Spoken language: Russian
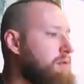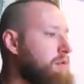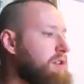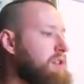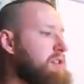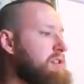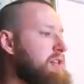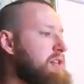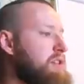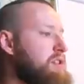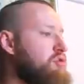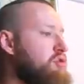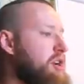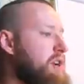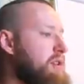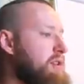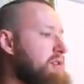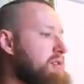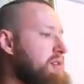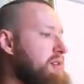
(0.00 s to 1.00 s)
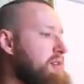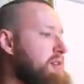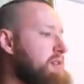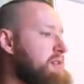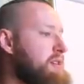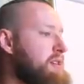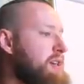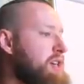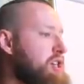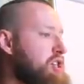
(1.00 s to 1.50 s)
Вот, кстати, верно
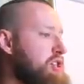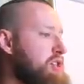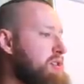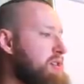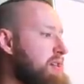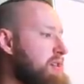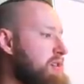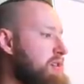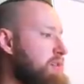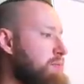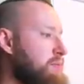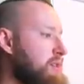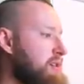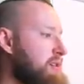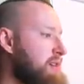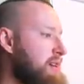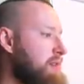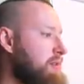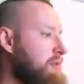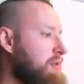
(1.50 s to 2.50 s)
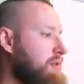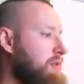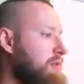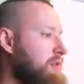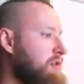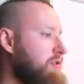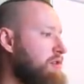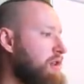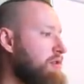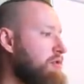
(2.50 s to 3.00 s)
статистика, 61%,
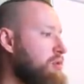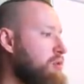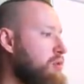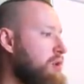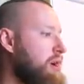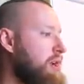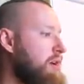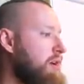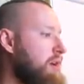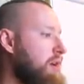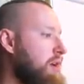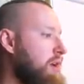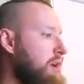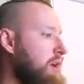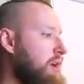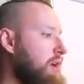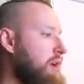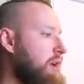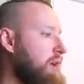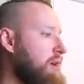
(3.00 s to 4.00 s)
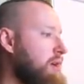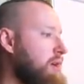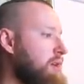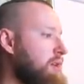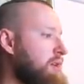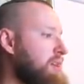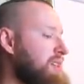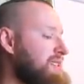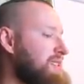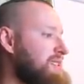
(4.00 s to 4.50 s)
2 в 0.
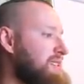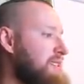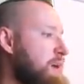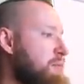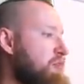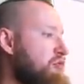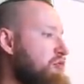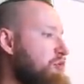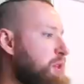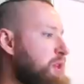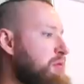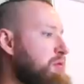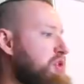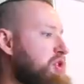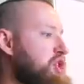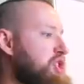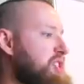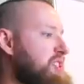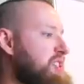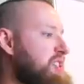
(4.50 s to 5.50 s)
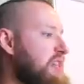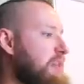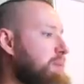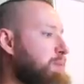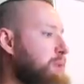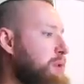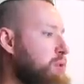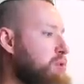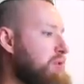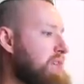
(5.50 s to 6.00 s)
37 минус,
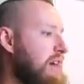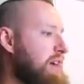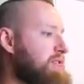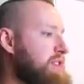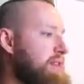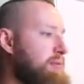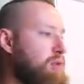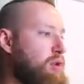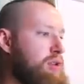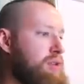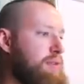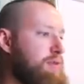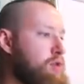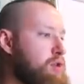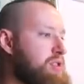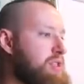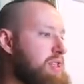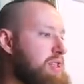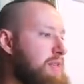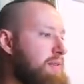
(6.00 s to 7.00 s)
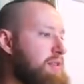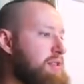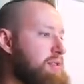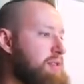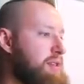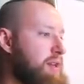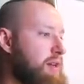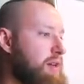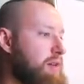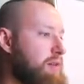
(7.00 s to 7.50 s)
60 плюс, а всего 99
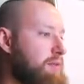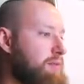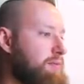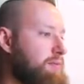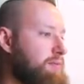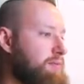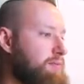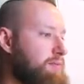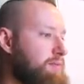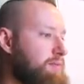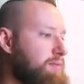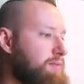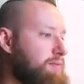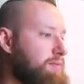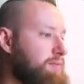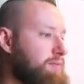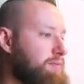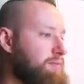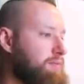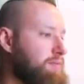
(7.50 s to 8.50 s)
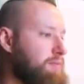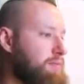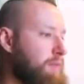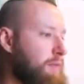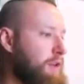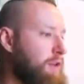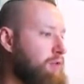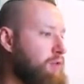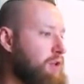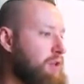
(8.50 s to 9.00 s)
сделок.
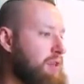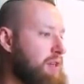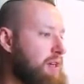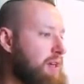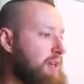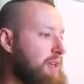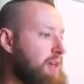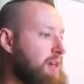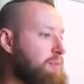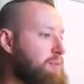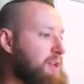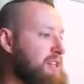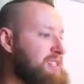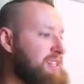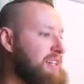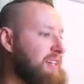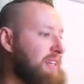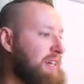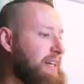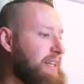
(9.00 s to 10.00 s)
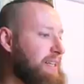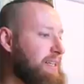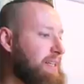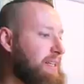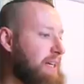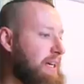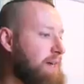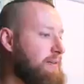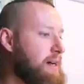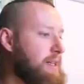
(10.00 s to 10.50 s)
И вот на каких процентах она
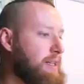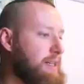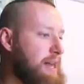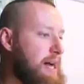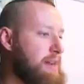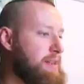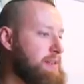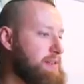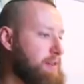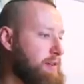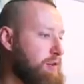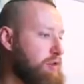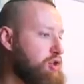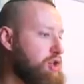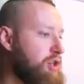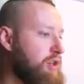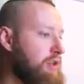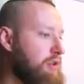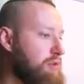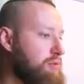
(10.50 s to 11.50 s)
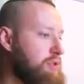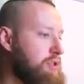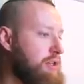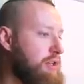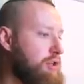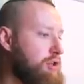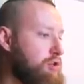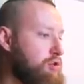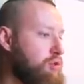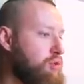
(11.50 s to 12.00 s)
торговала. Да, она заключила одну
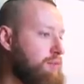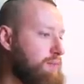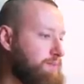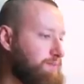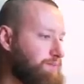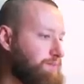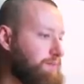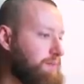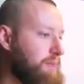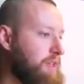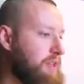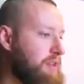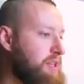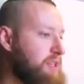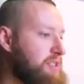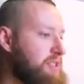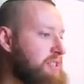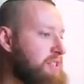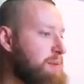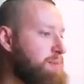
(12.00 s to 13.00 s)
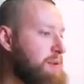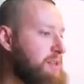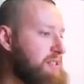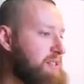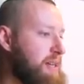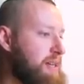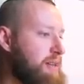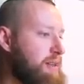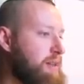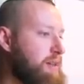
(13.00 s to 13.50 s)
сделочку на 30%,
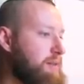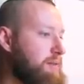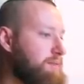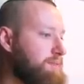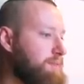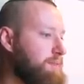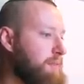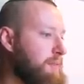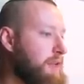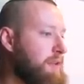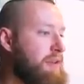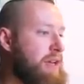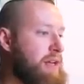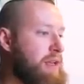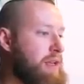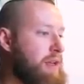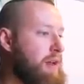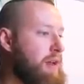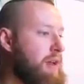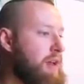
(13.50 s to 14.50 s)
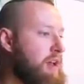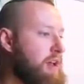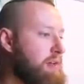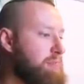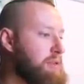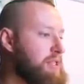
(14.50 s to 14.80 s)
процентах, наверное, в